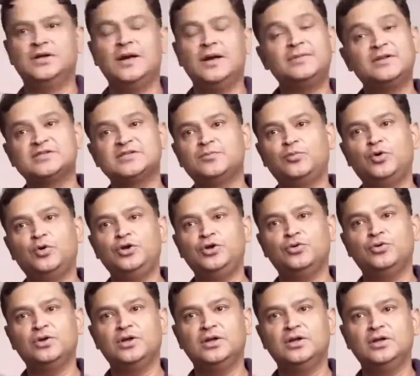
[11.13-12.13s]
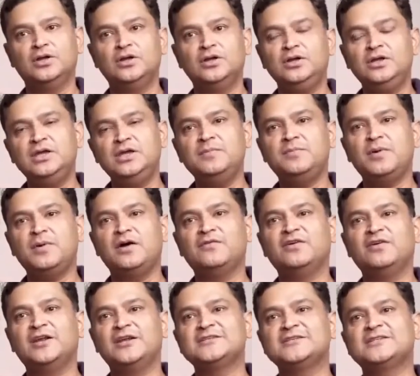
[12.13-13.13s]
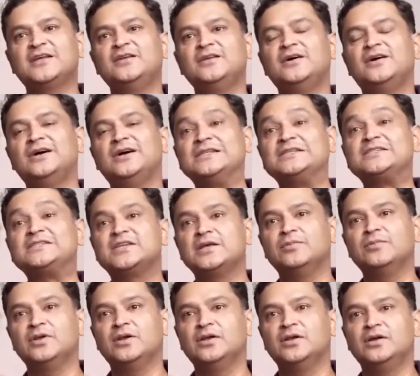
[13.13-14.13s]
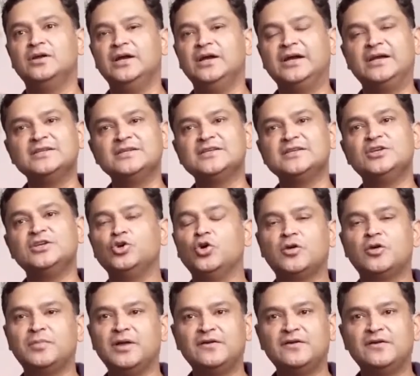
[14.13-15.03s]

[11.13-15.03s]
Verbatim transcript: आप डिसअपॉइंट होंगे कीप अफगानिस्तान अनस्टेबल इट इज़ इन योर